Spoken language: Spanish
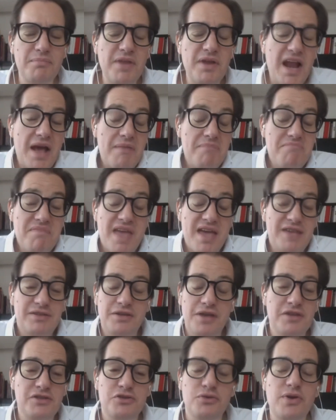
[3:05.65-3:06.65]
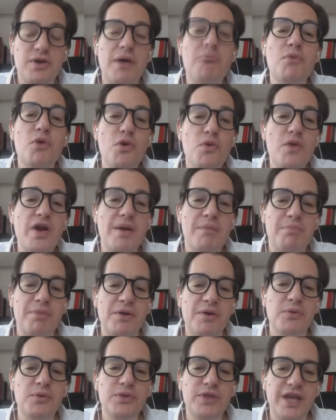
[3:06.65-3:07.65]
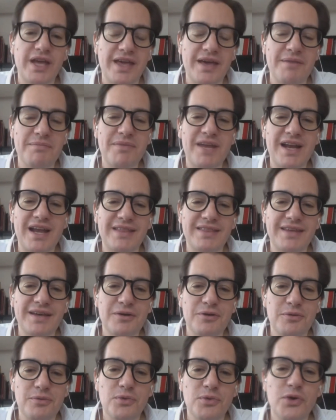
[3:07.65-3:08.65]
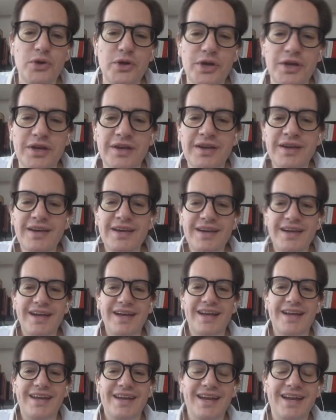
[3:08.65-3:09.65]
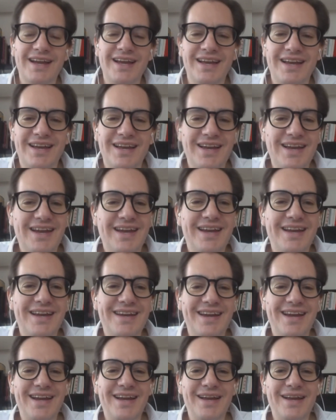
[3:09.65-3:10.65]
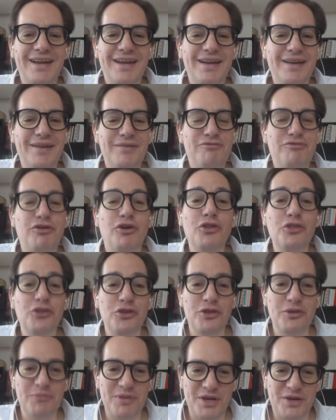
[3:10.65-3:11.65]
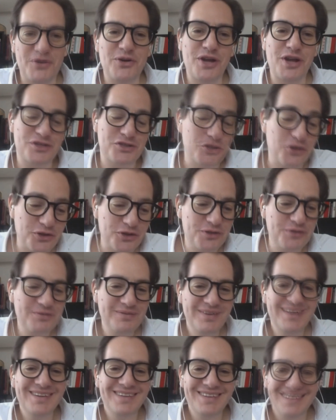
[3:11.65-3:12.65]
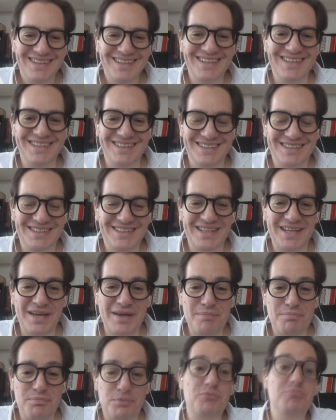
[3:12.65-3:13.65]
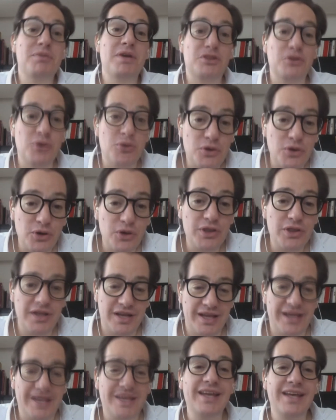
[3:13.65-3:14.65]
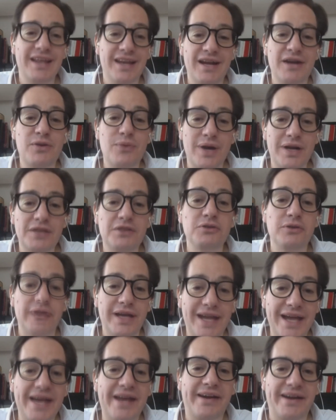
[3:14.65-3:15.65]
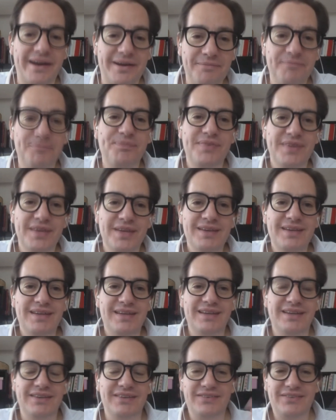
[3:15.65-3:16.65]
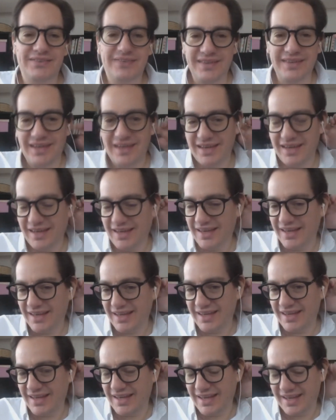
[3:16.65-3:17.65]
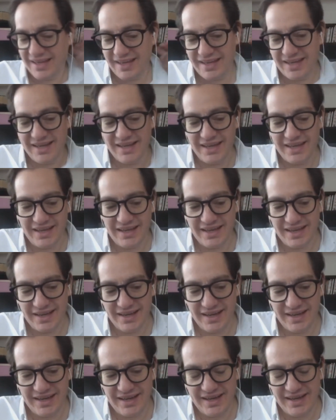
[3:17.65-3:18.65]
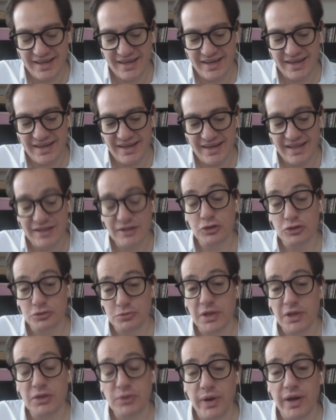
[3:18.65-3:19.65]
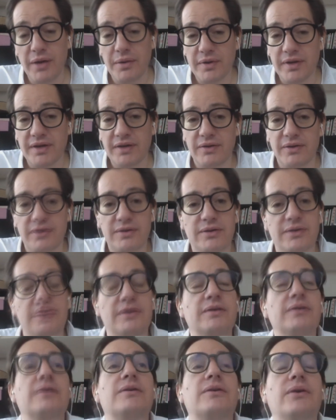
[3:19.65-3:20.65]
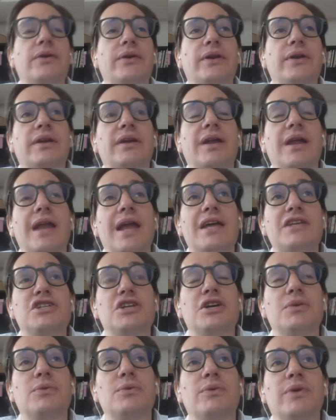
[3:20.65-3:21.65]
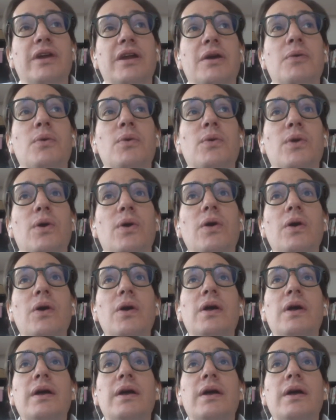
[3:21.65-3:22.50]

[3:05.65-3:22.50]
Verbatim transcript: Mira, es, una muy buena pregunta y además la tengo muy en el, en el fondo de mi corazón, este, pues me tocó dirigir el cuarto de guerra este, eh, en el 2009, ¿no? Con, el H1N1.